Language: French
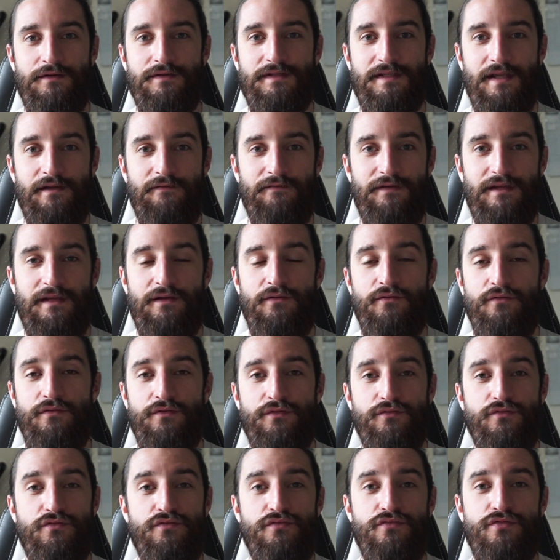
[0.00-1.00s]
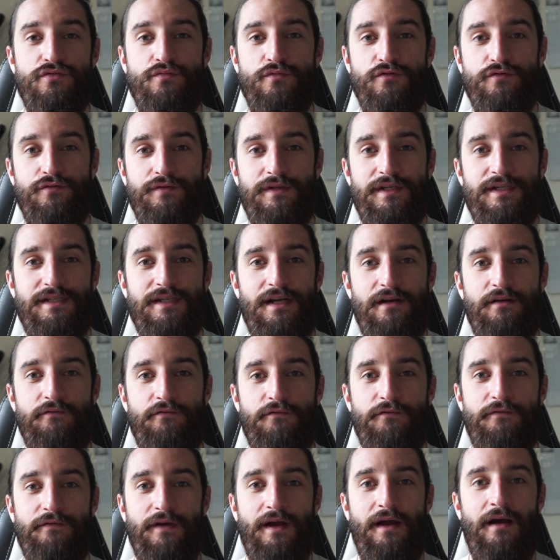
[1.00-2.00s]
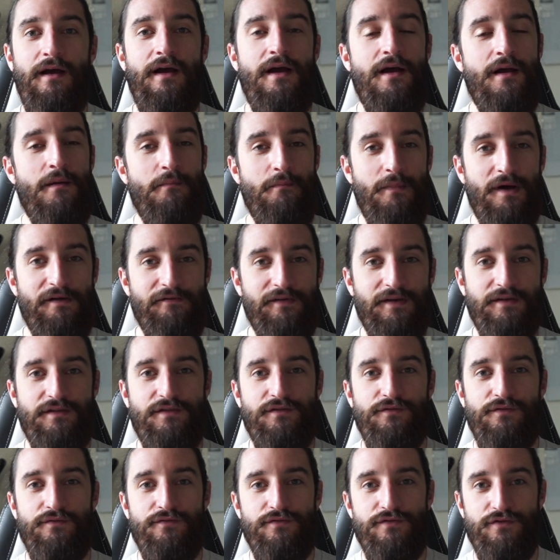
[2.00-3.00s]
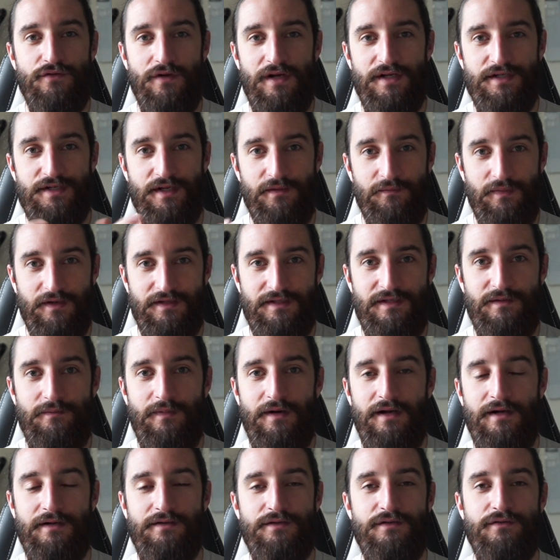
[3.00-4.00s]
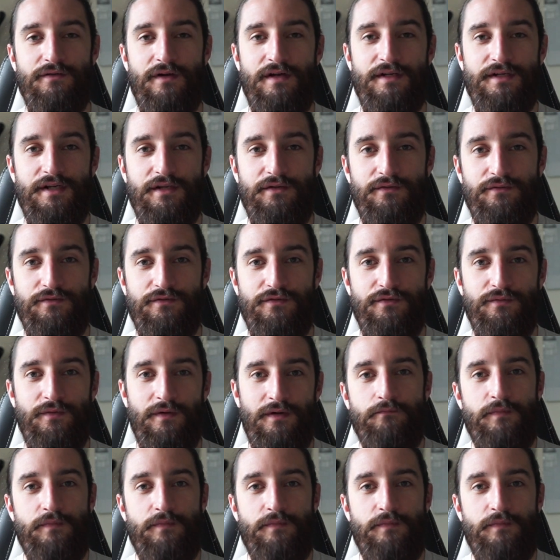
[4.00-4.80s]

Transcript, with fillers: cette vidéo, donc je me suis dit que j'allais vous faire ma version sur la chaîne principale, sur la chaîne YouTube.